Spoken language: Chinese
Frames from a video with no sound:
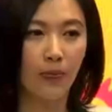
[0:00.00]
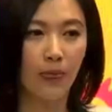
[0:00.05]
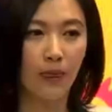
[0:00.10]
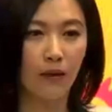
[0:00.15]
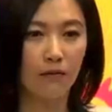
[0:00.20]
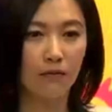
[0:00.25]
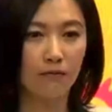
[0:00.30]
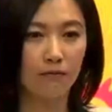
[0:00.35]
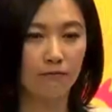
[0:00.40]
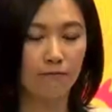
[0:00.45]

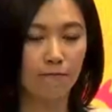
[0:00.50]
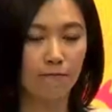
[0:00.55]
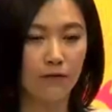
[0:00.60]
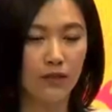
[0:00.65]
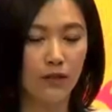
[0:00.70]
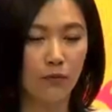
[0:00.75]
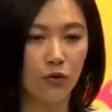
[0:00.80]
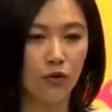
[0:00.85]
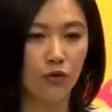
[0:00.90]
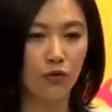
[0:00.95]

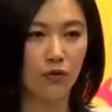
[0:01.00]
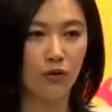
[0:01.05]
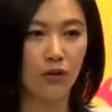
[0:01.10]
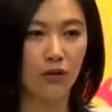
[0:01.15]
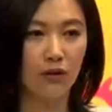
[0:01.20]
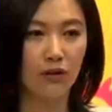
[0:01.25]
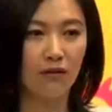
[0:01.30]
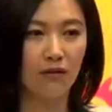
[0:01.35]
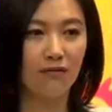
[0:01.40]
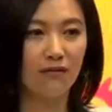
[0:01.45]
嗯，怎么
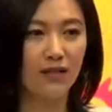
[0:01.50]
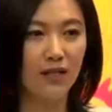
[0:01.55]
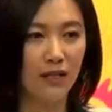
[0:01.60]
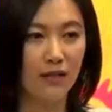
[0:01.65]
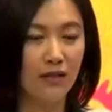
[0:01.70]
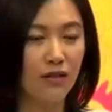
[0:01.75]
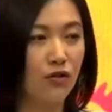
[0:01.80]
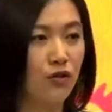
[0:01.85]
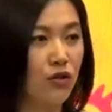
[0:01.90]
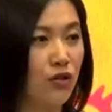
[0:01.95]
说，更
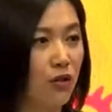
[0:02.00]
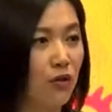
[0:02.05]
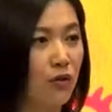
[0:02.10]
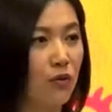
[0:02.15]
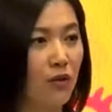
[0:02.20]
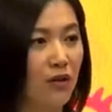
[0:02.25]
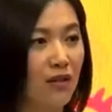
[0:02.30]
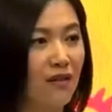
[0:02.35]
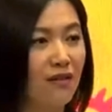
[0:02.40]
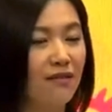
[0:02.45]
接近生活，